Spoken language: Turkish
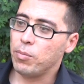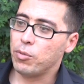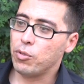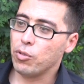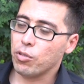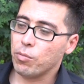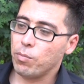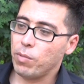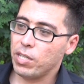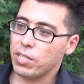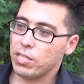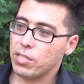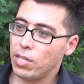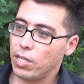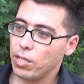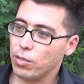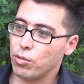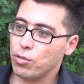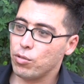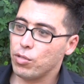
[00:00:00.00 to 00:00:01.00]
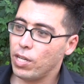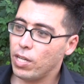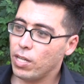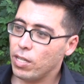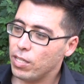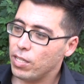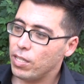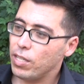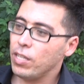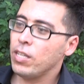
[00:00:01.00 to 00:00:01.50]
Türkmenistan güzel,
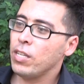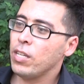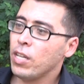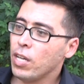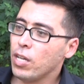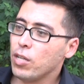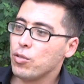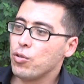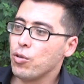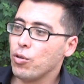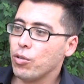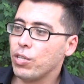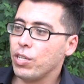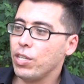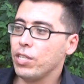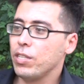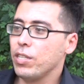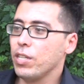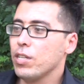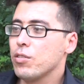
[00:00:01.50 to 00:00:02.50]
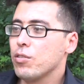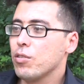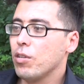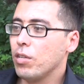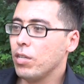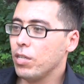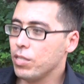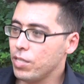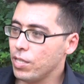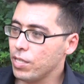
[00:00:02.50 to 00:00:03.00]
iyi, çok iyi diye
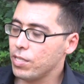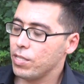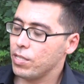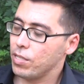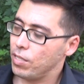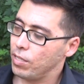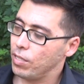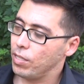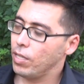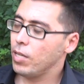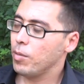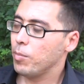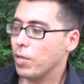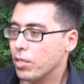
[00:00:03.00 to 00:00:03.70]
söyleyeceksin dediler.